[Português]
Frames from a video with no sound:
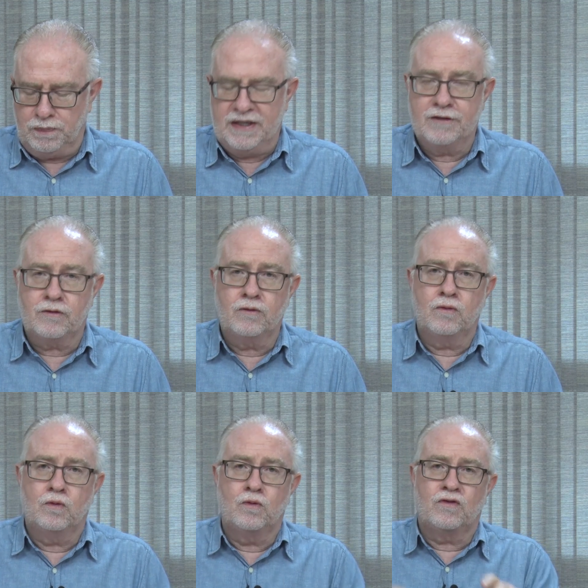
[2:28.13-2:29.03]

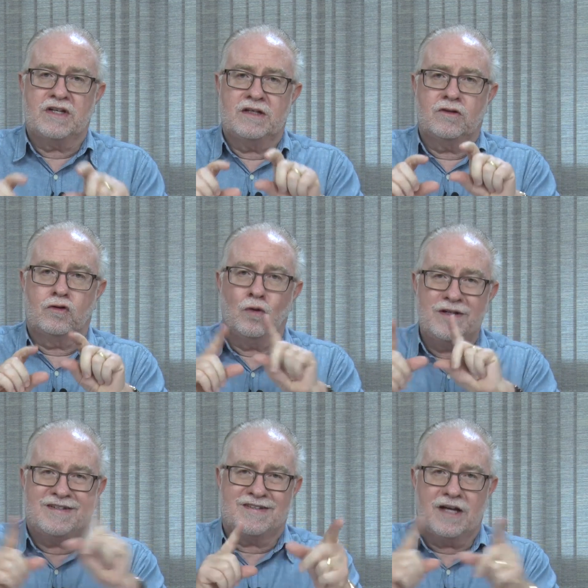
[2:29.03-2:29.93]
Pedro usa
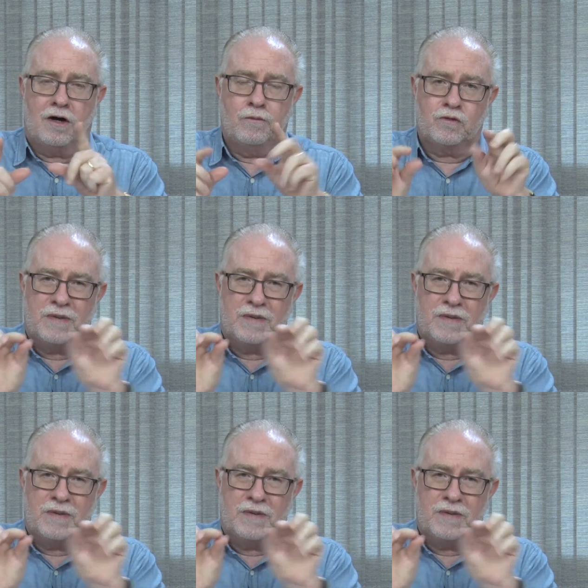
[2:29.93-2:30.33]
dois salmos,